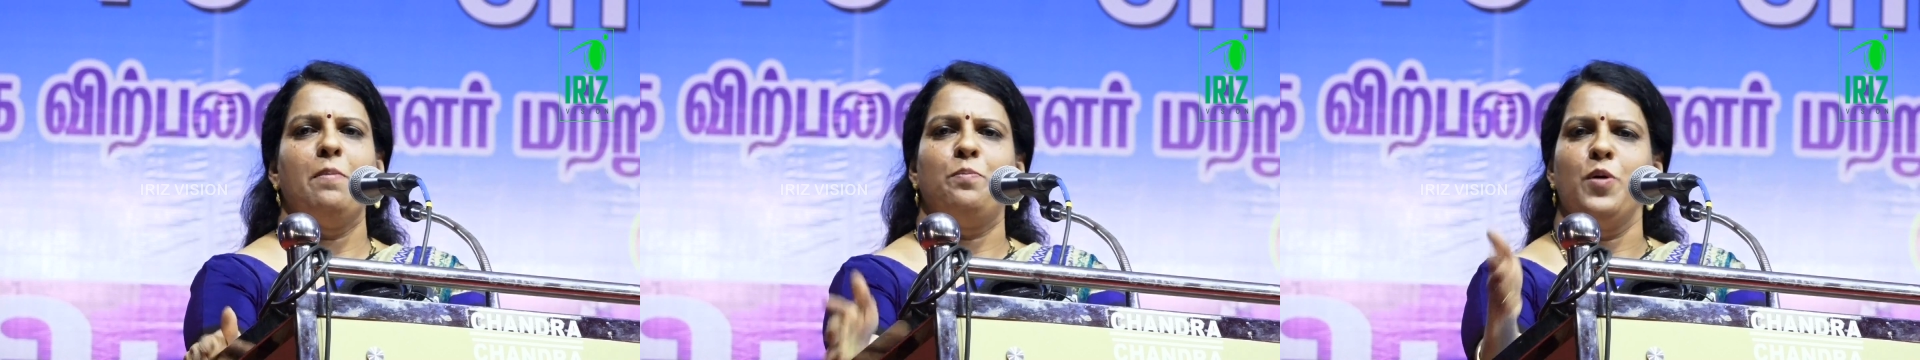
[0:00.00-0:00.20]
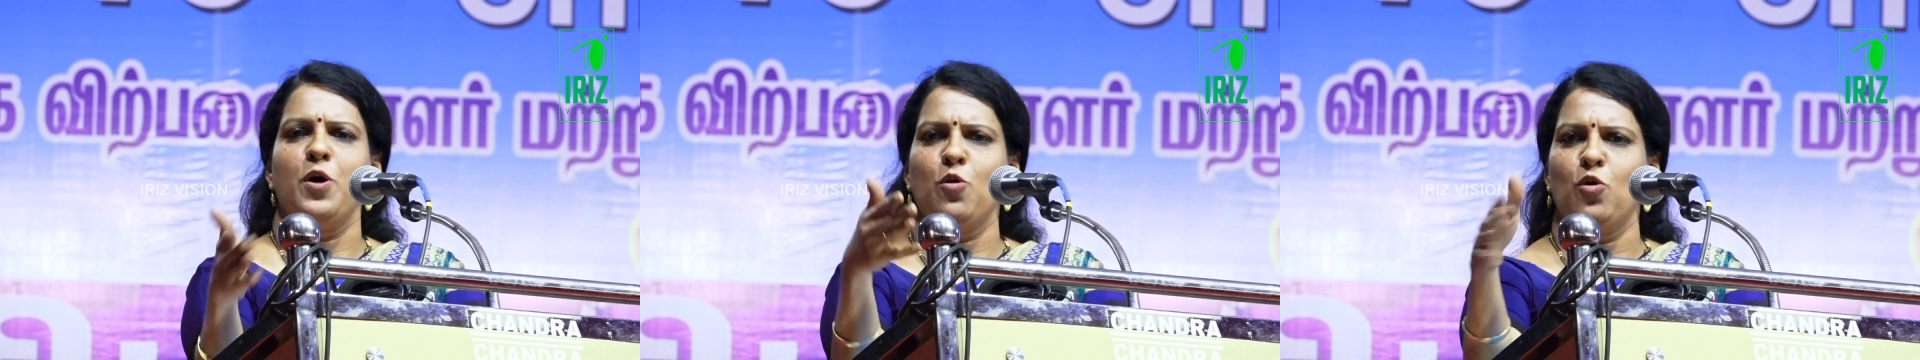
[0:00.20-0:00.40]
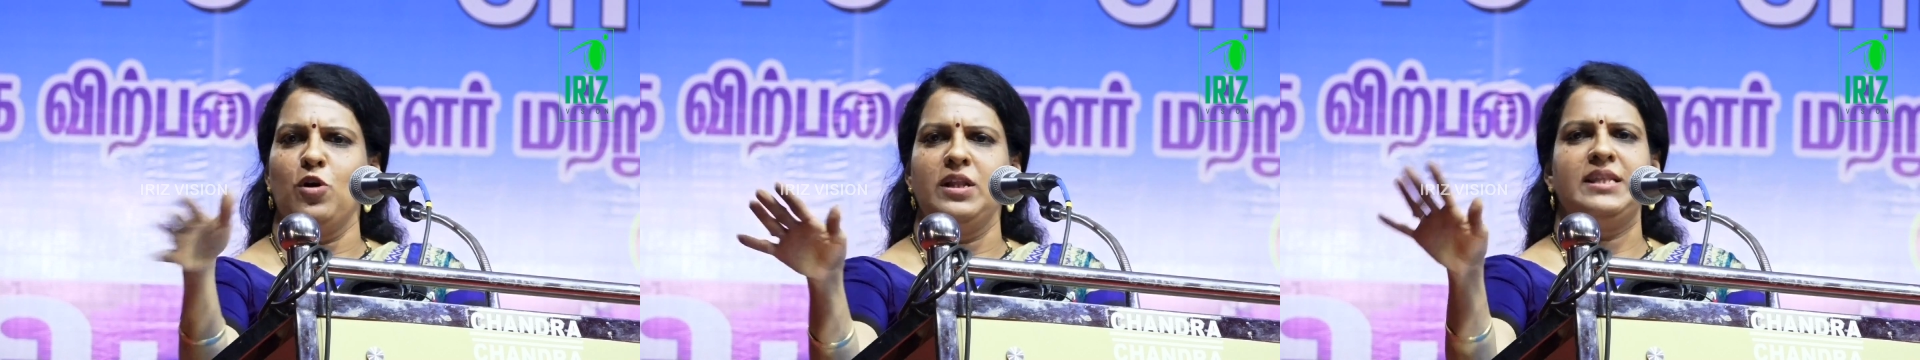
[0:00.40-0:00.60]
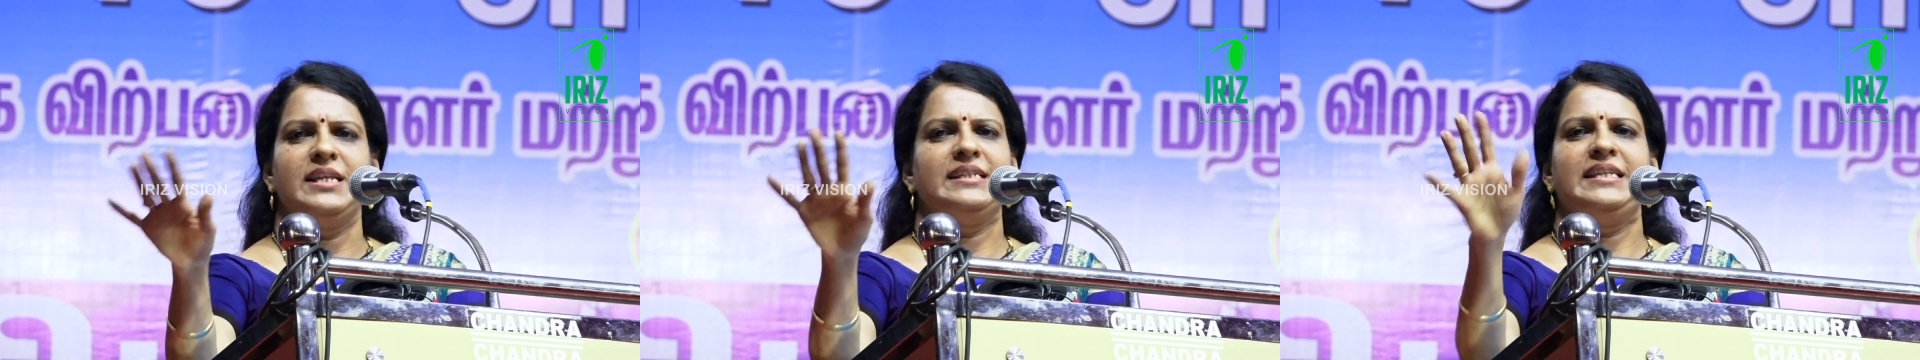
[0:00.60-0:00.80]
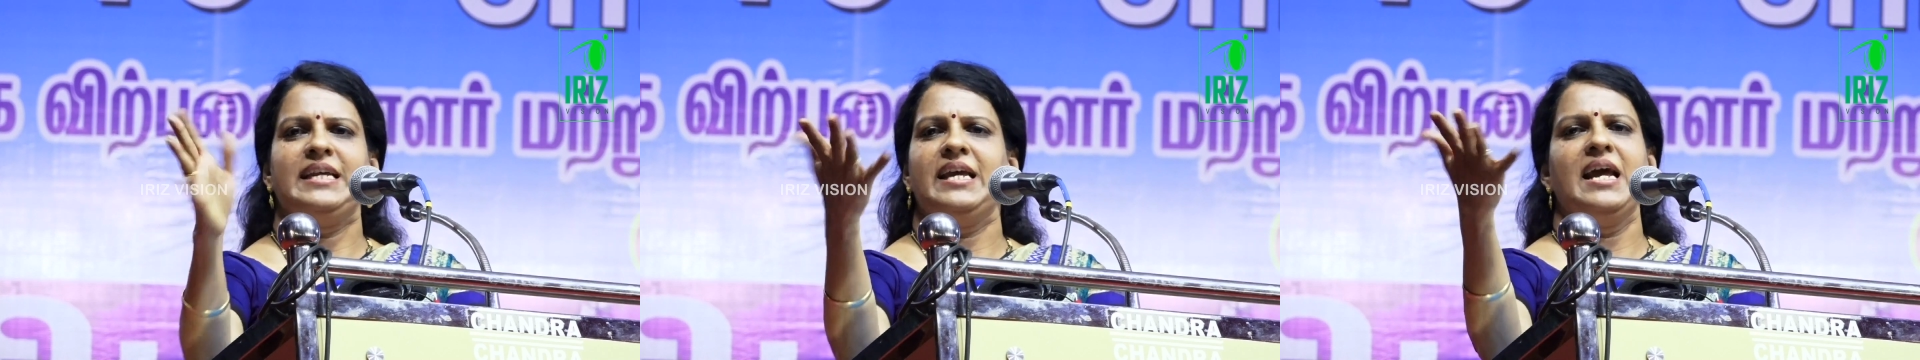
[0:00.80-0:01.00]
அப்பம்
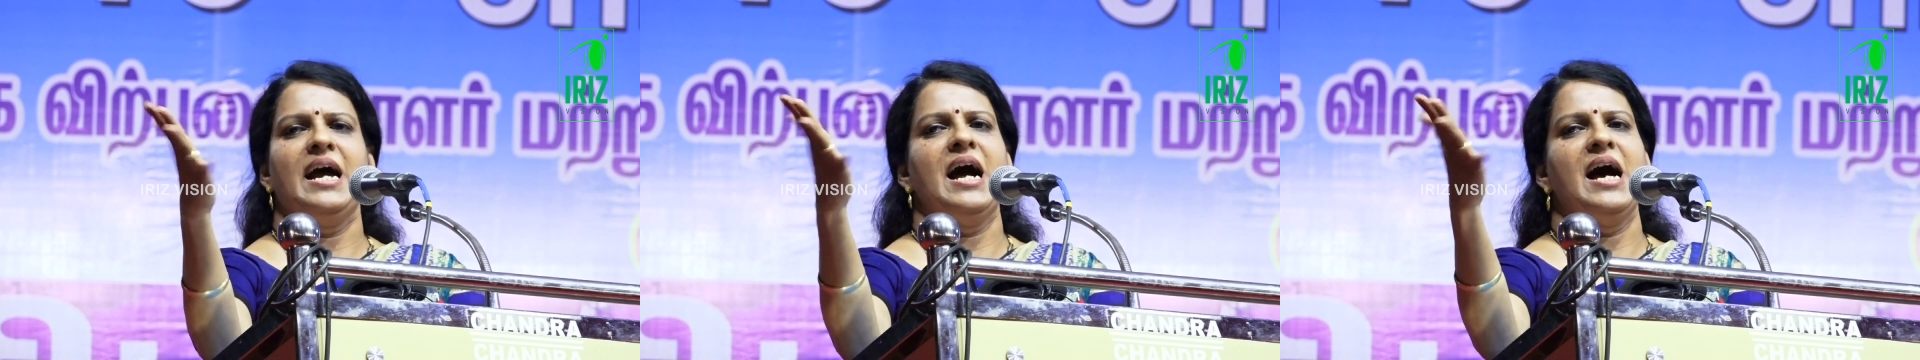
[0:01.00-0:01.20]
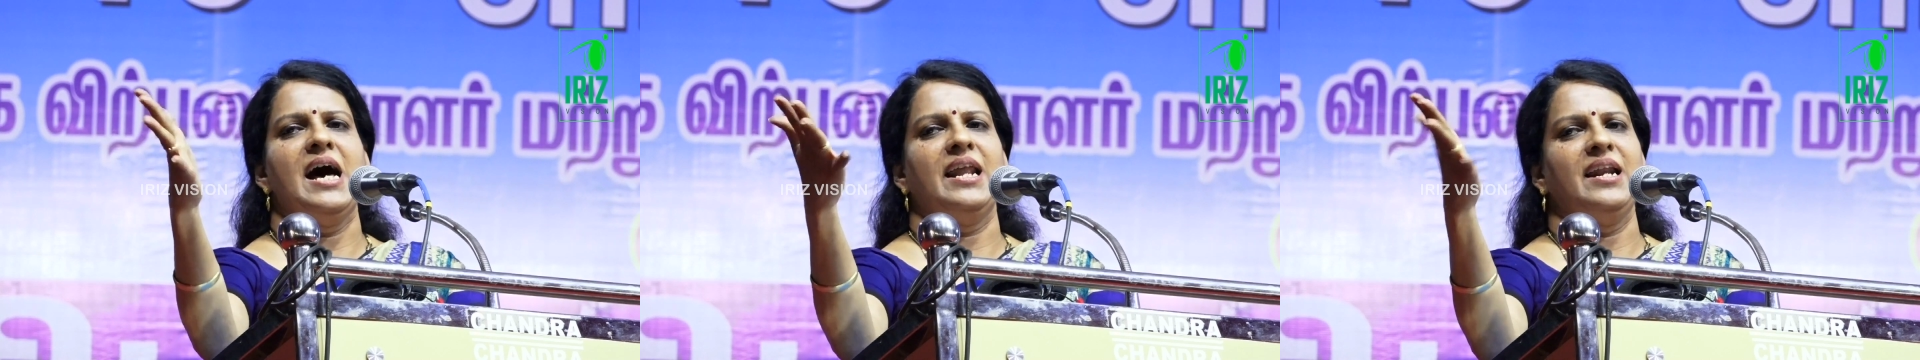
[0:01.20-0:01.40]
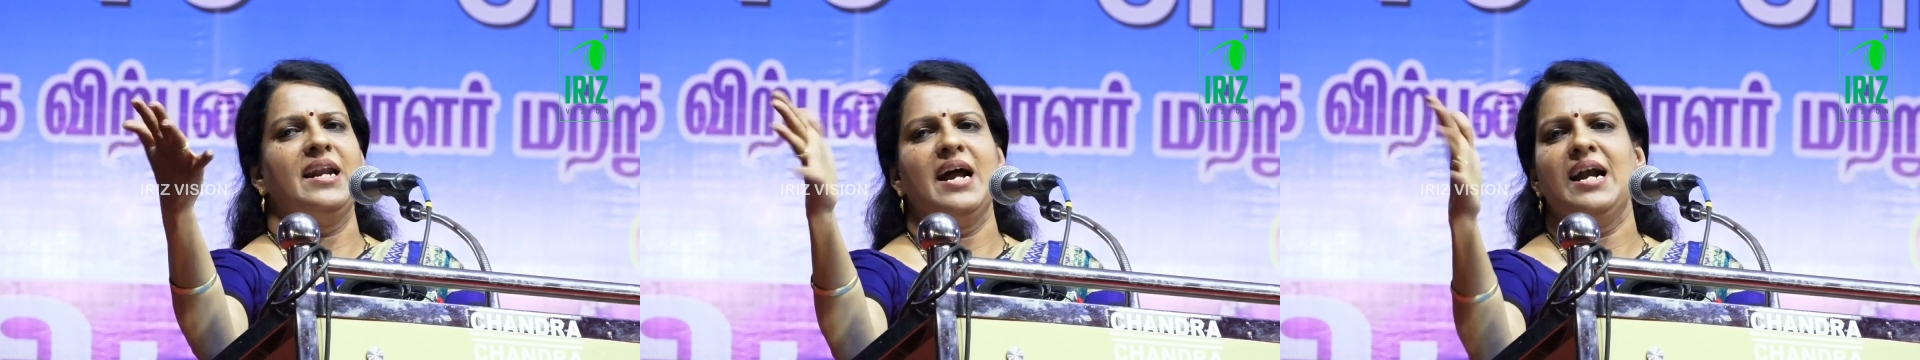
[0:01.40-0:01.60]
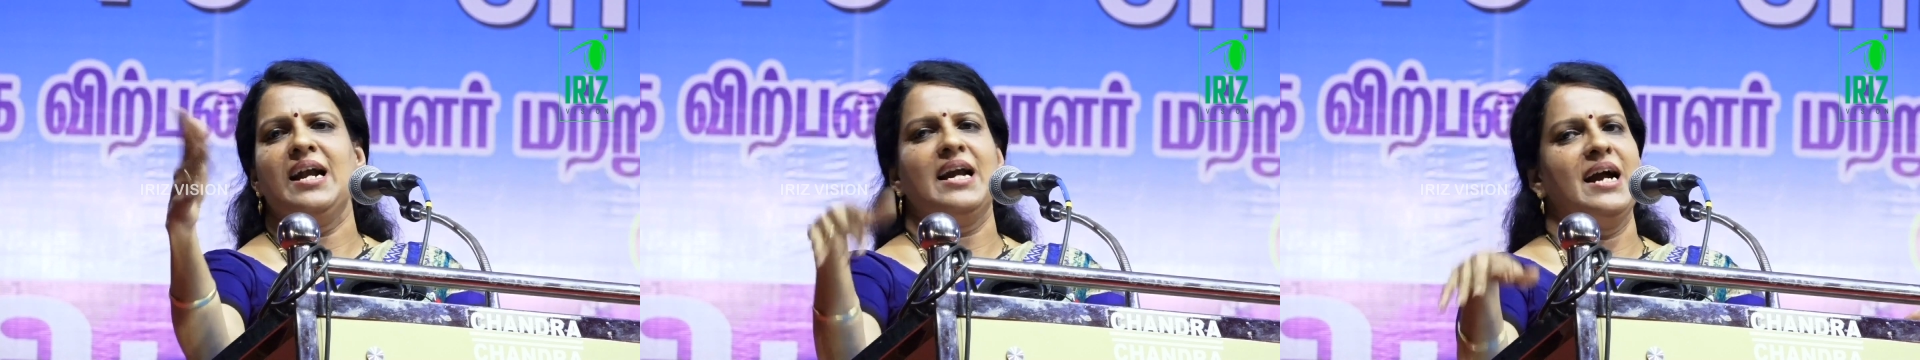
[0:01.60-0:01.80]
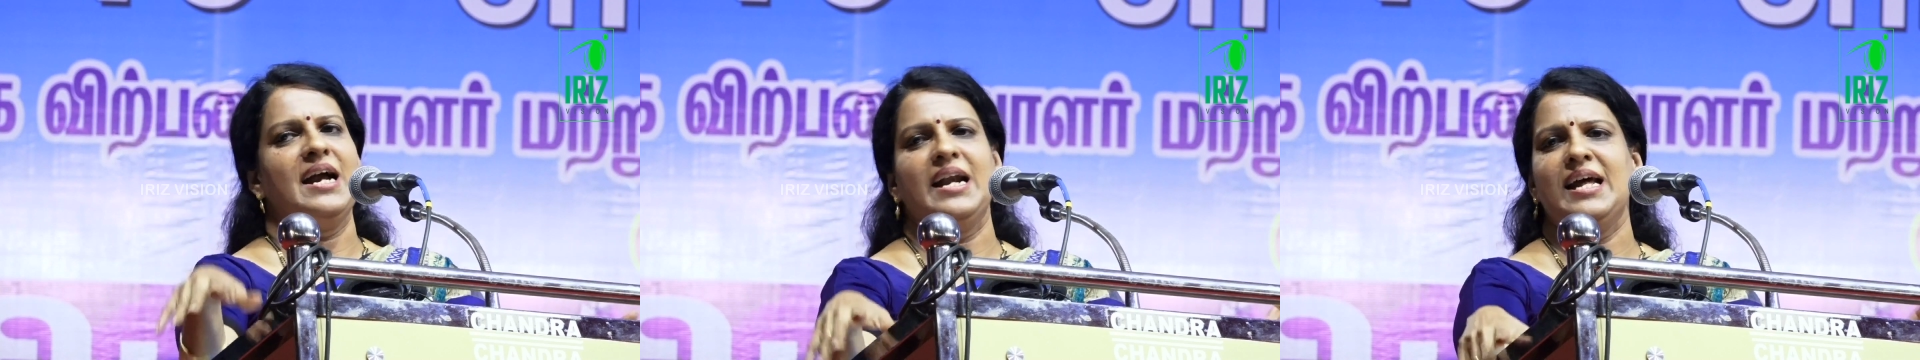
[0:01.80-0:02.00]
கொடுத்து சீரு ஆறு
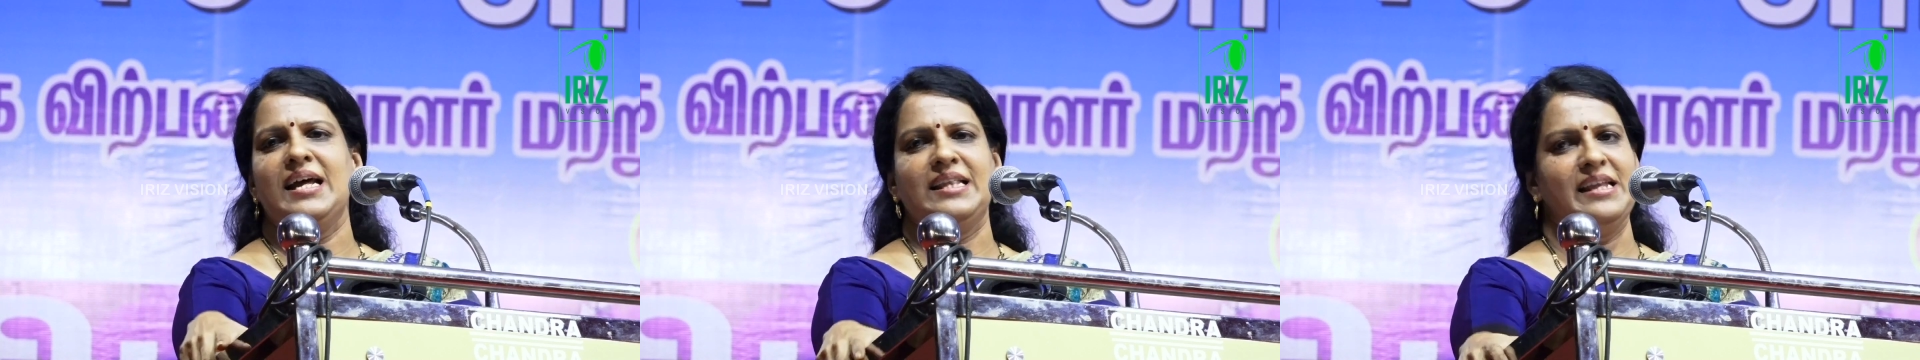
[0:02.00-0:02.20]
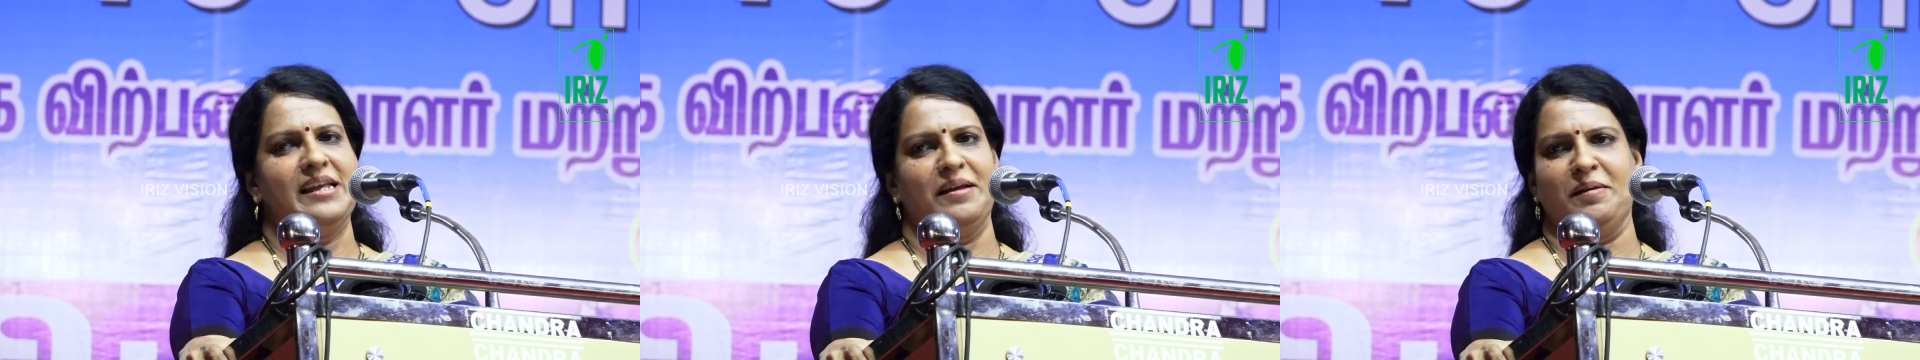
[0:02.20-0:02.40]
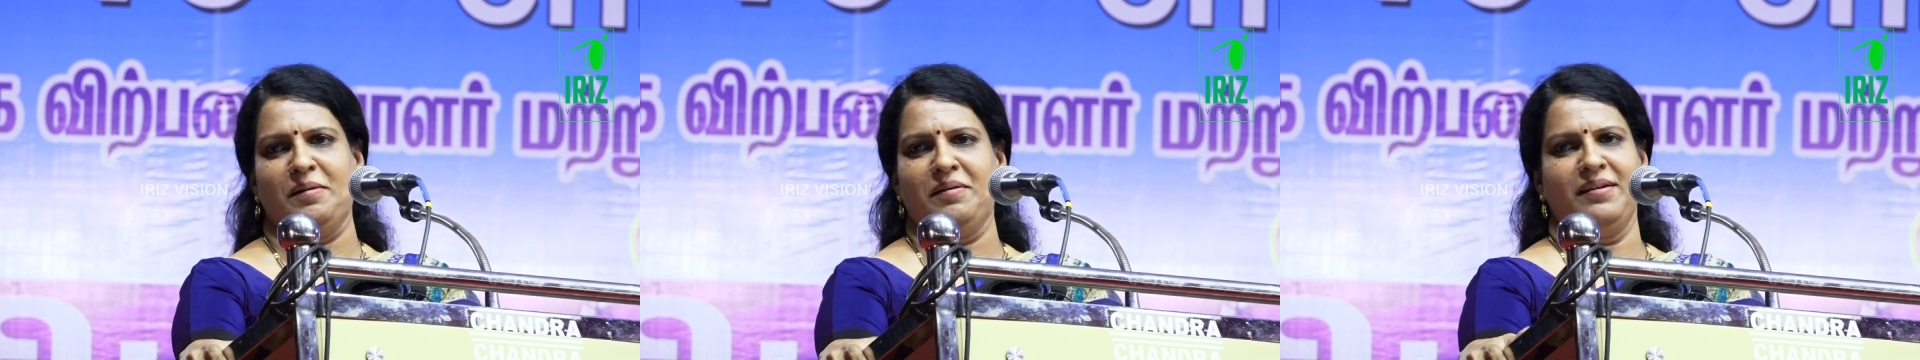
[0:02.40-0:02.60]
நாள் காணாது